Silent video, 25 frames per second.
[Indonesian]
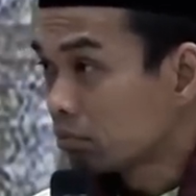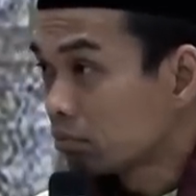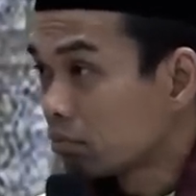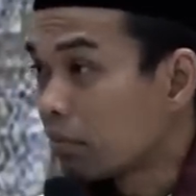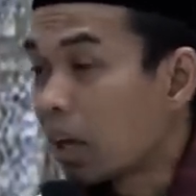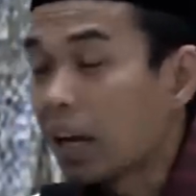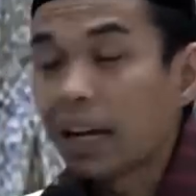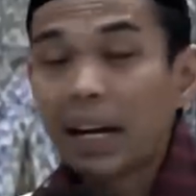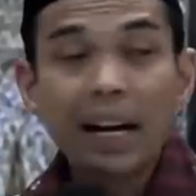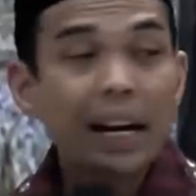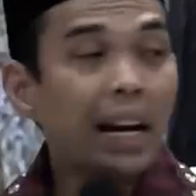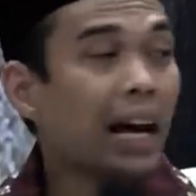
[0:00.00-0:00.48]

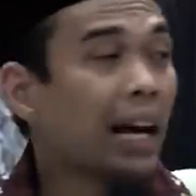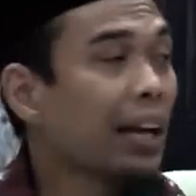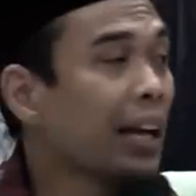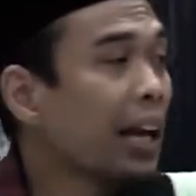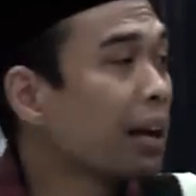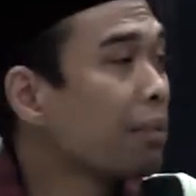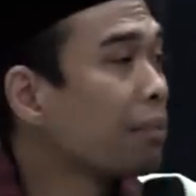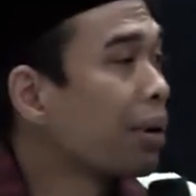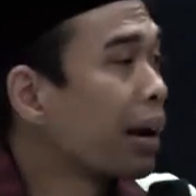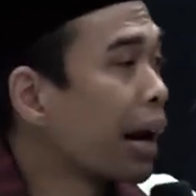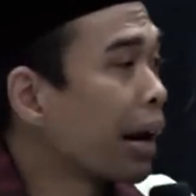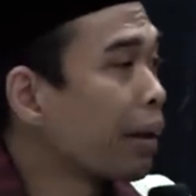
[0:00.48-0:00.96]
Maka
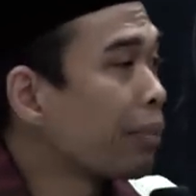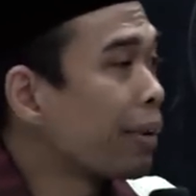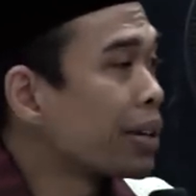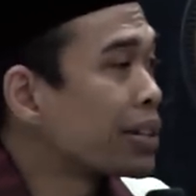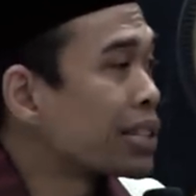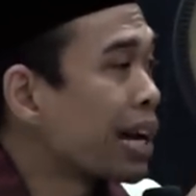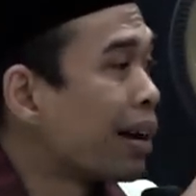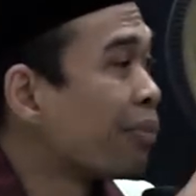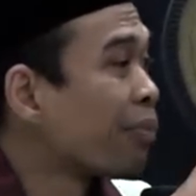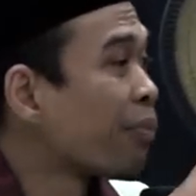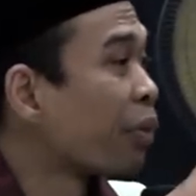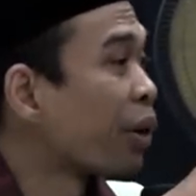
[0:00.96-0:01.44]
daging berat
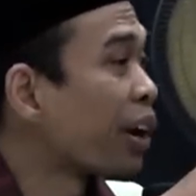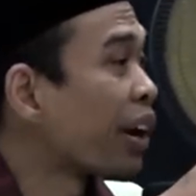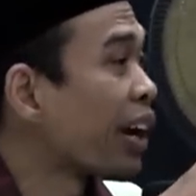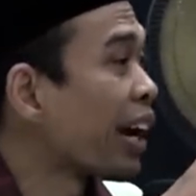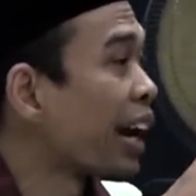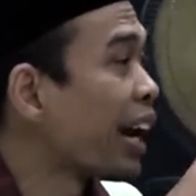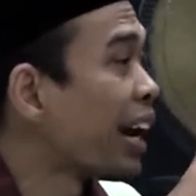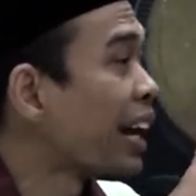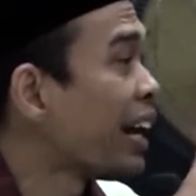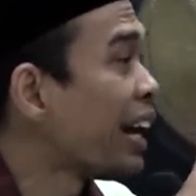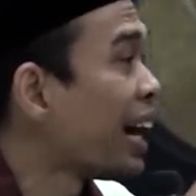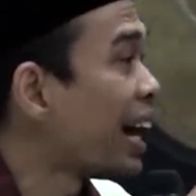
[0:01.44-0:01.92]
bercampur
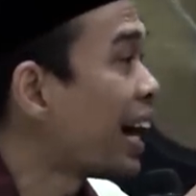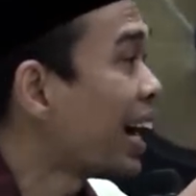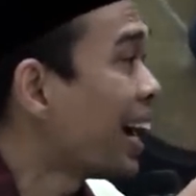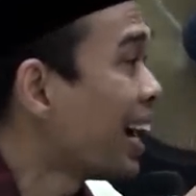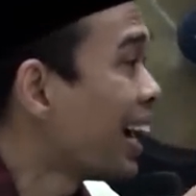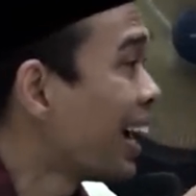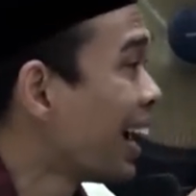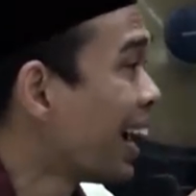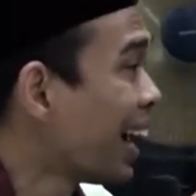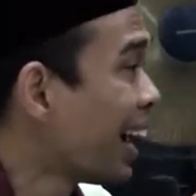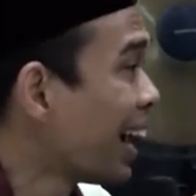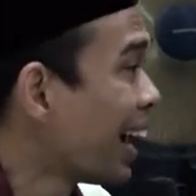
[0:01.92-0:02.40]
dengan da
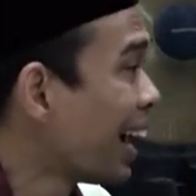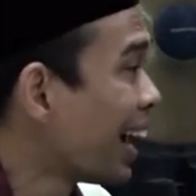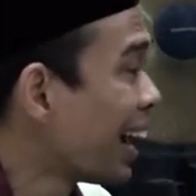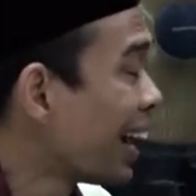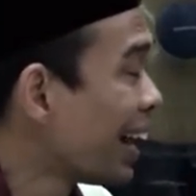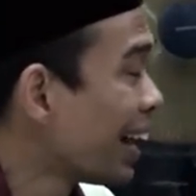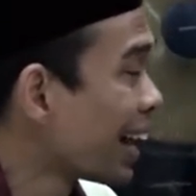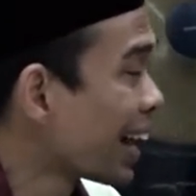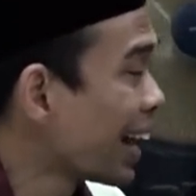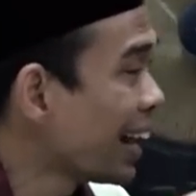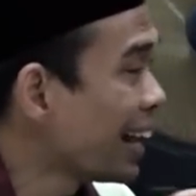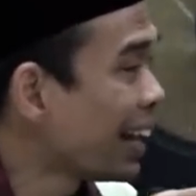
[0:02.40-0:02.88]

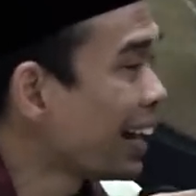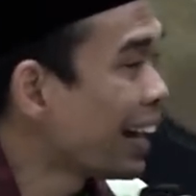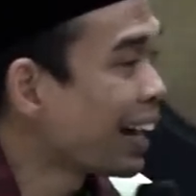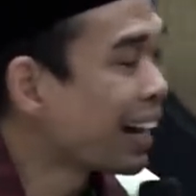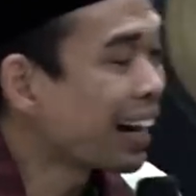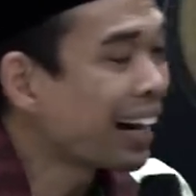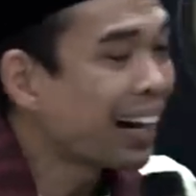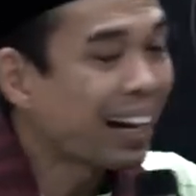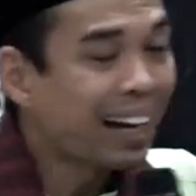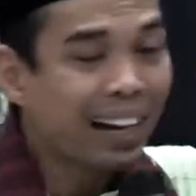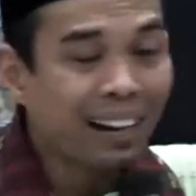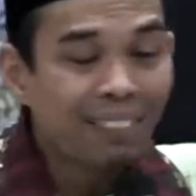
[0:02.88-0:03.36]
dengan
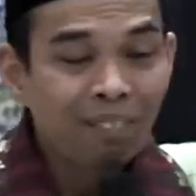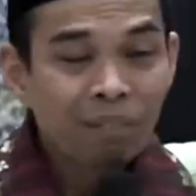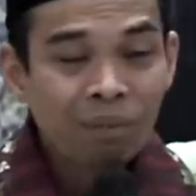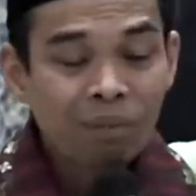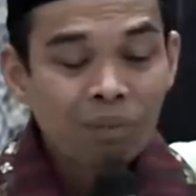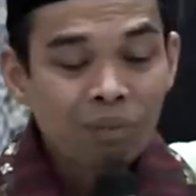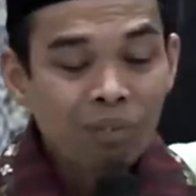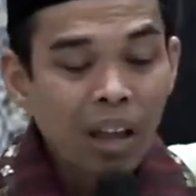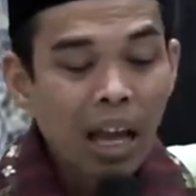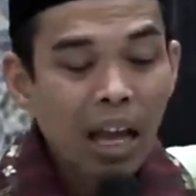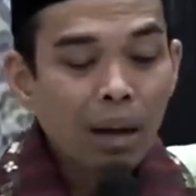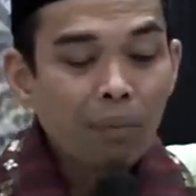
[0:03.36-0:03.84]
darah.
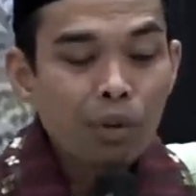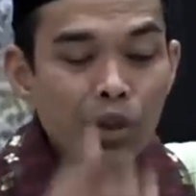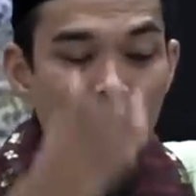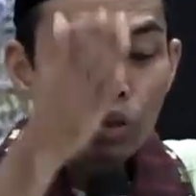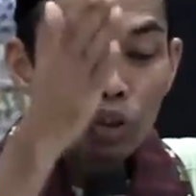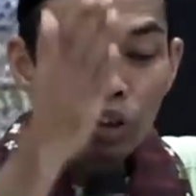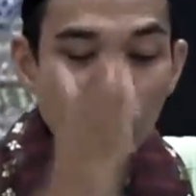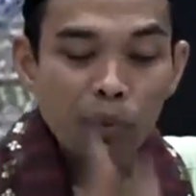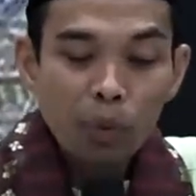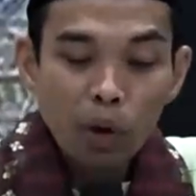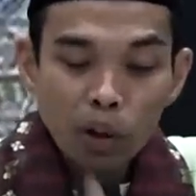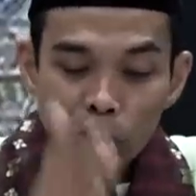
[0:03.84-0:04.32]

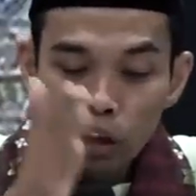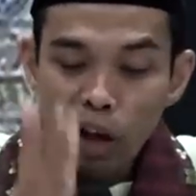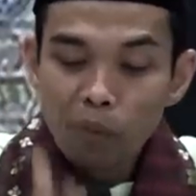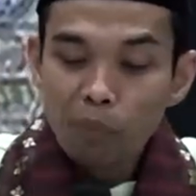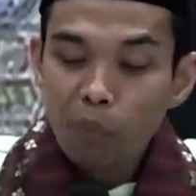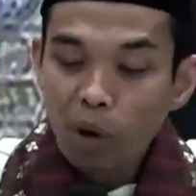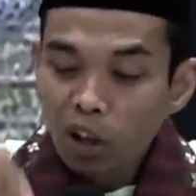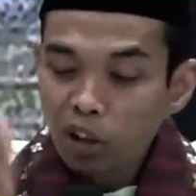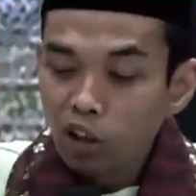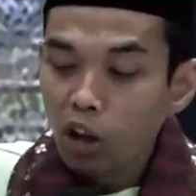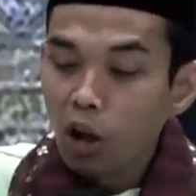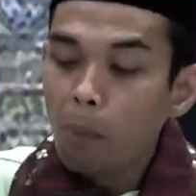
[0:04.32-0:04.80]
Habis itu
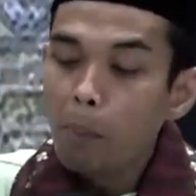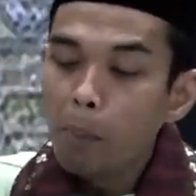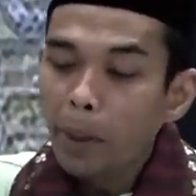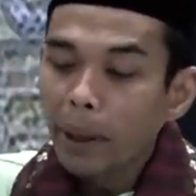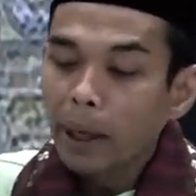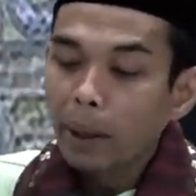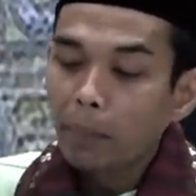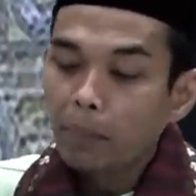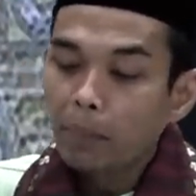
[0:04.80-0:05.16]
dipotong-potong pakai